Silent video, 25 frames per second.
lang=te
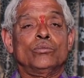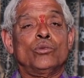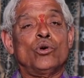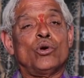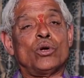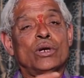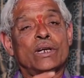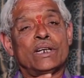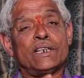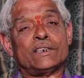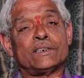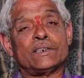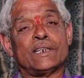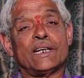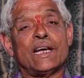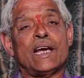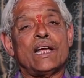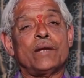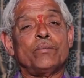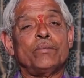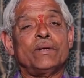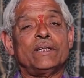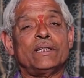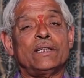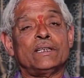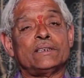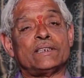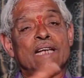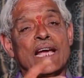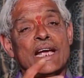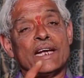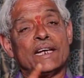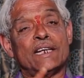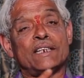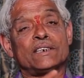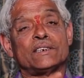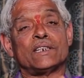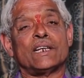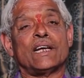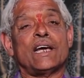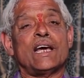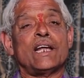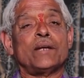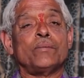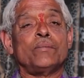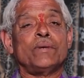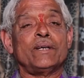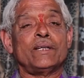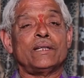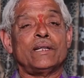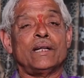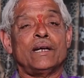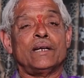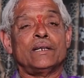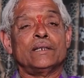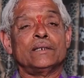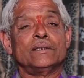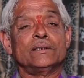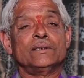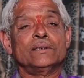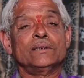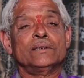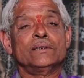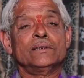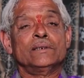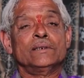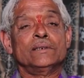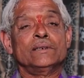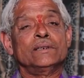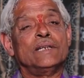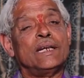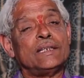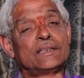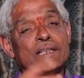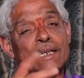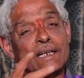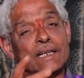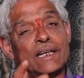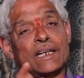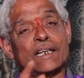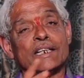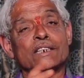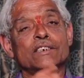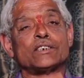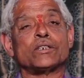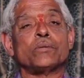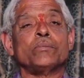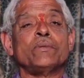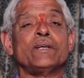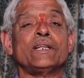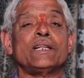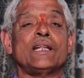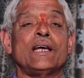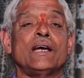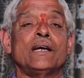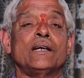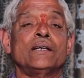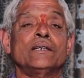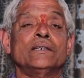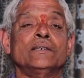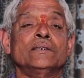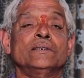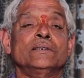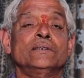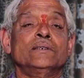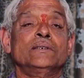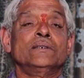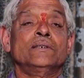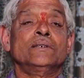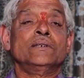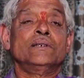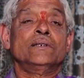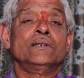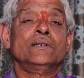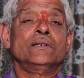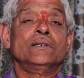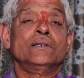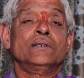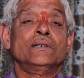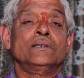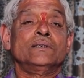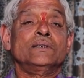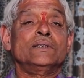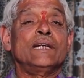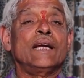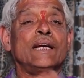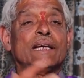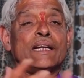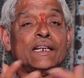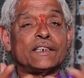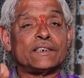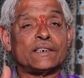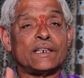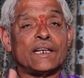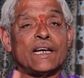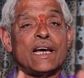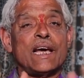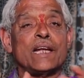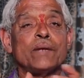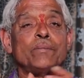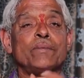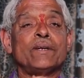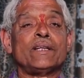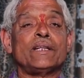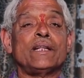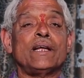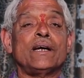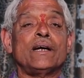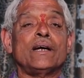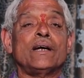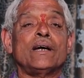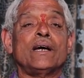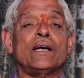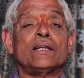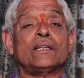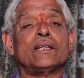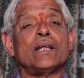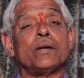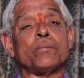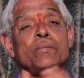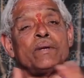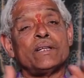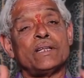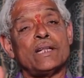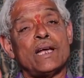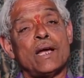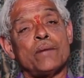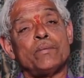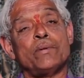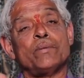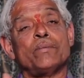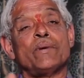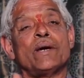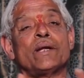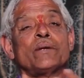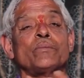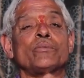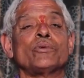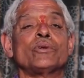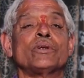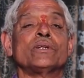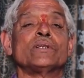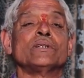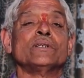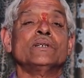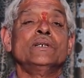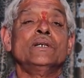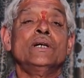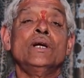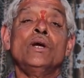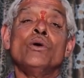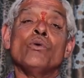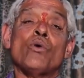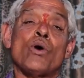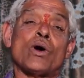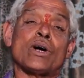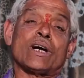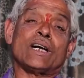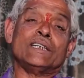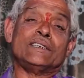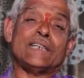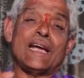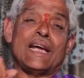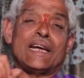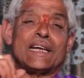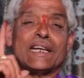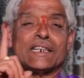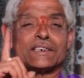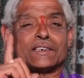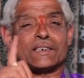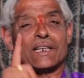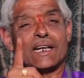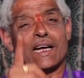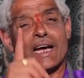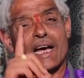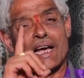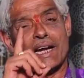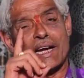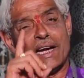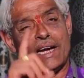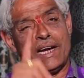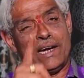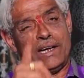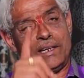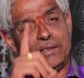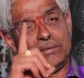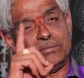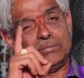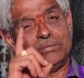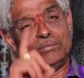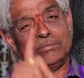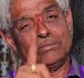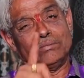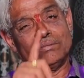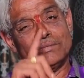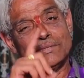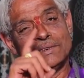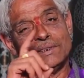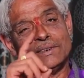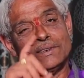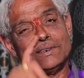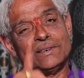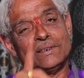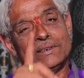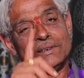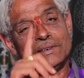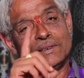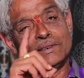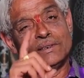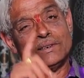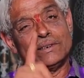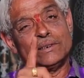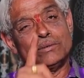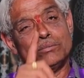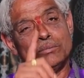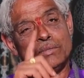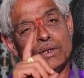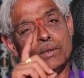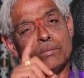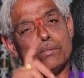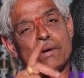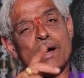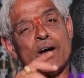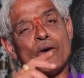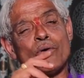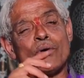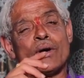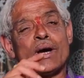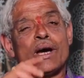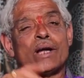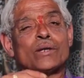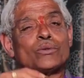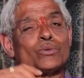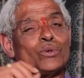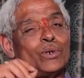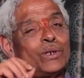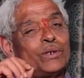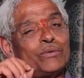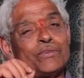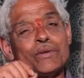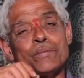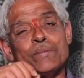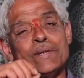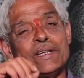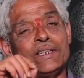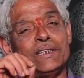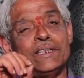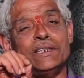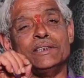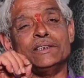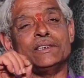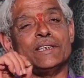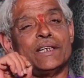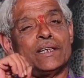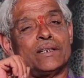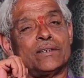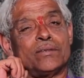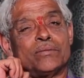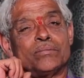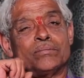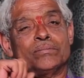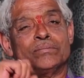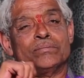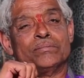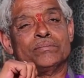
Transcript: మోహనకృష్ణ గారి మీద సాయికృష్ణ గారి మీద జయశంకర కృష్ణ మీద జయకృష్ణ గారి మీద అందరి మీద అభిమానం ఒక్క జయకృష్ణ గారే మీ బావగారితో విభేదించారు